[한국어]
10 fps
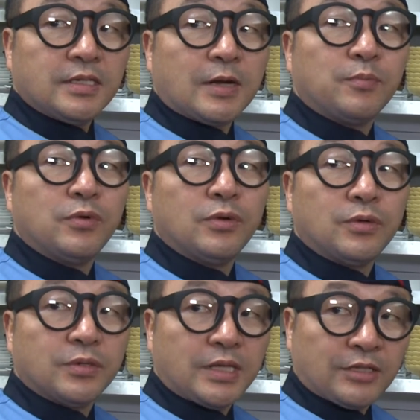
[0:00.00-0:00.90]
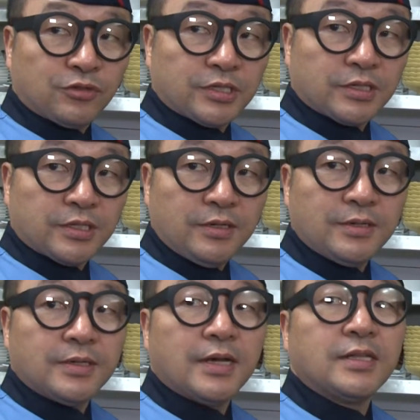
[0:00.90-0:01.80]
약불로 낮추셔서
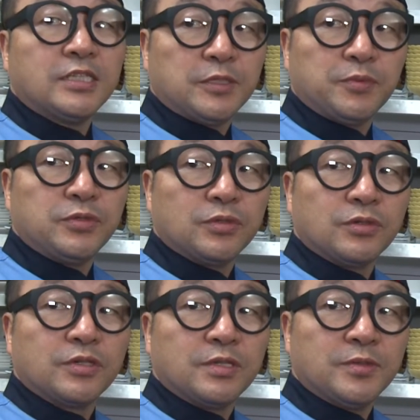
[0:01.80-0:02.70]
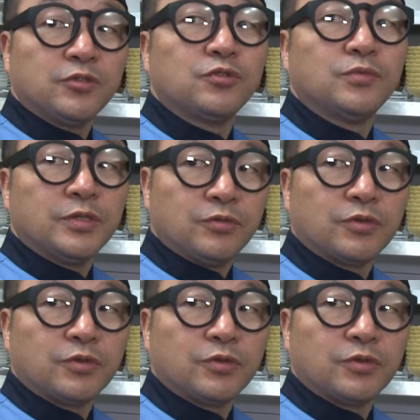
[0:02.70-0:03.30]
한 20분 정도 끓이면 충분히